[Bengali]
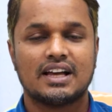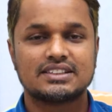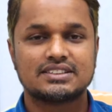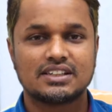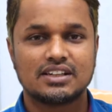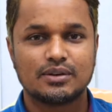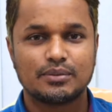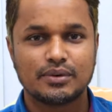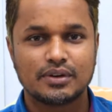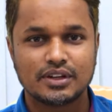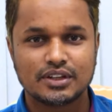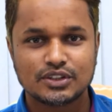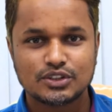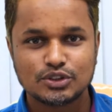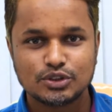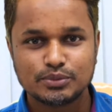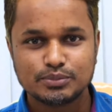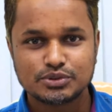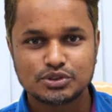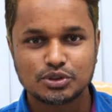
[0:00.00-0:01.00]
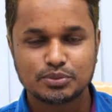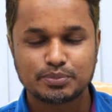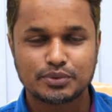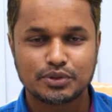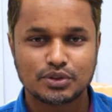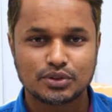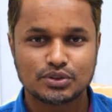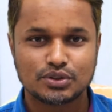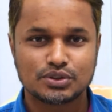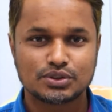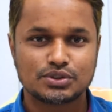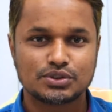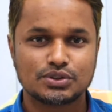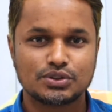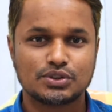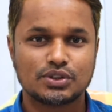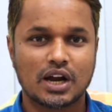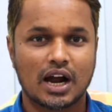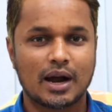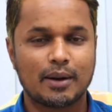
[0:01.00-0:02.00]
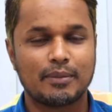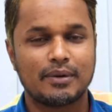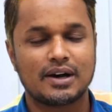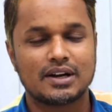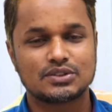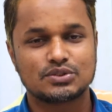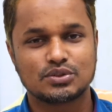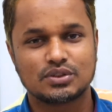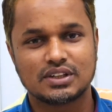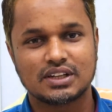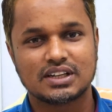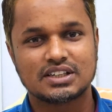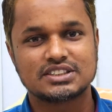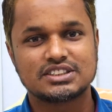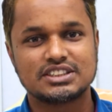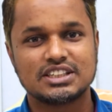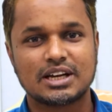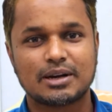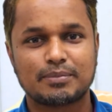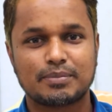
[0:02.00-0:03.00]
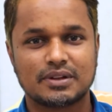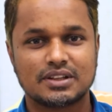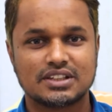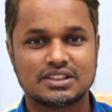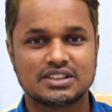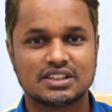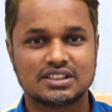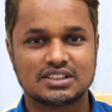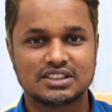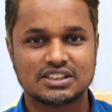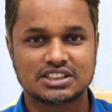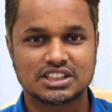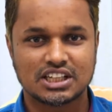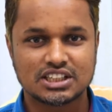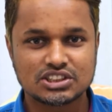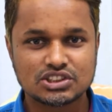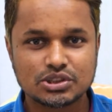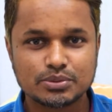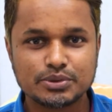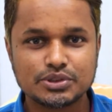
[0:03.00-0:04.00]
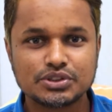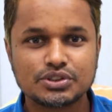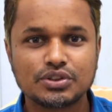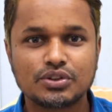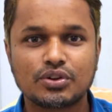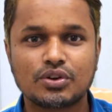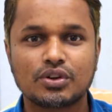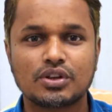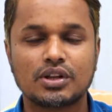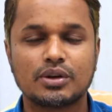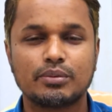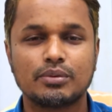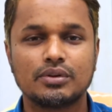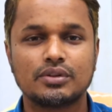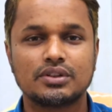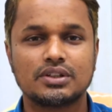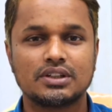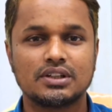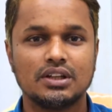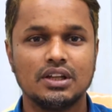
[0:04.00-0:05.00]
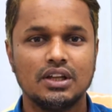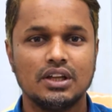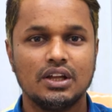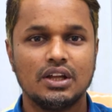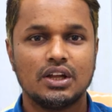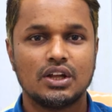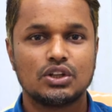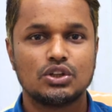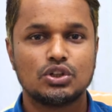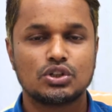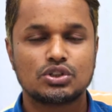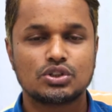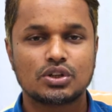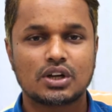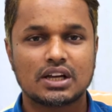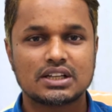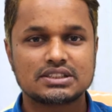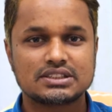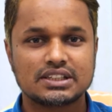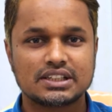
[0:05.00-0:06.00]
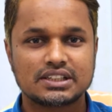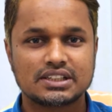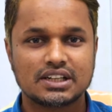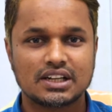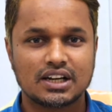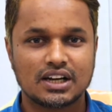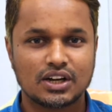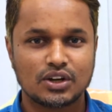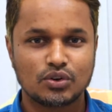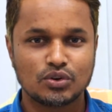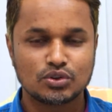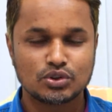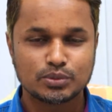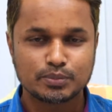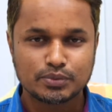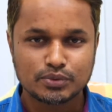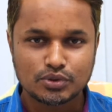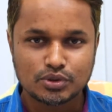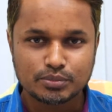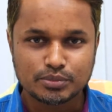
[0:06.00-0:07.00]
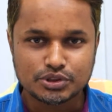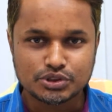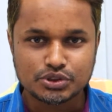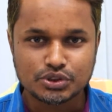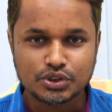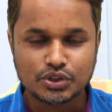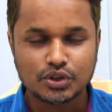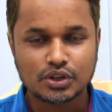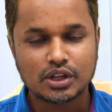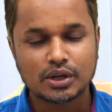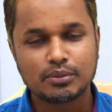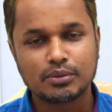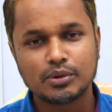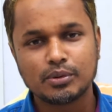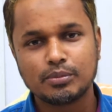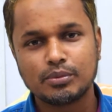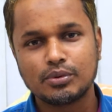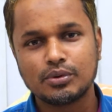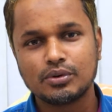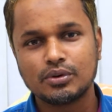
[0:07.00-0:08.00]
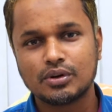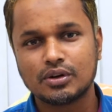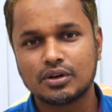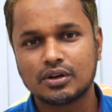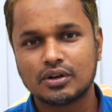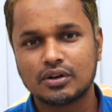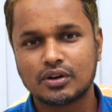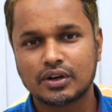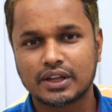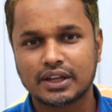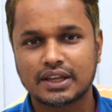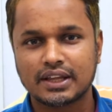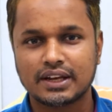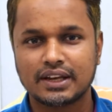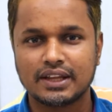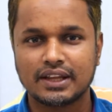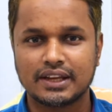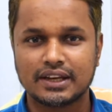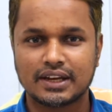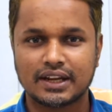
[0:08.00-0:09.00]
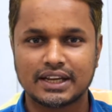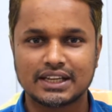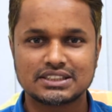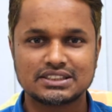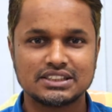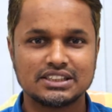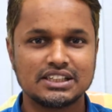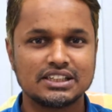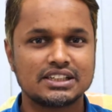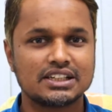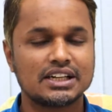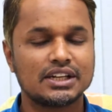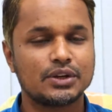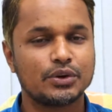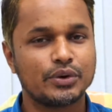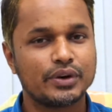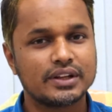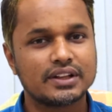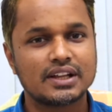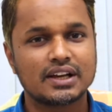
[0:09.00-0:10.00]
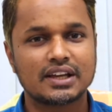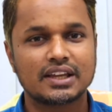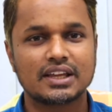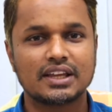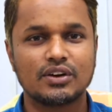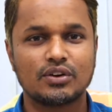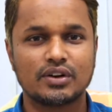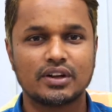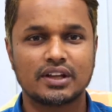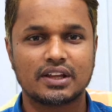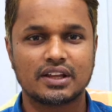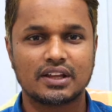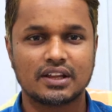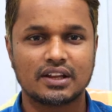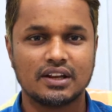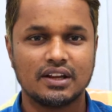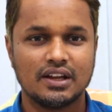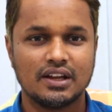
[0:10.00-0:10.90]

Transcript: আসসালামু আলাইকুম সুপ্রিয় দর্শক আবার চলে আসছি আপনাদের সাথে স্বাস্থ্য বিষয়ে কথা বলতে দর্শক আজকে একটা গুরুত্বপূর্ণ বিষয়ে কথা বলবো অনেকেরই এটা অ্যাক্সিডেন্টালি হয়ে থাকে অনেকে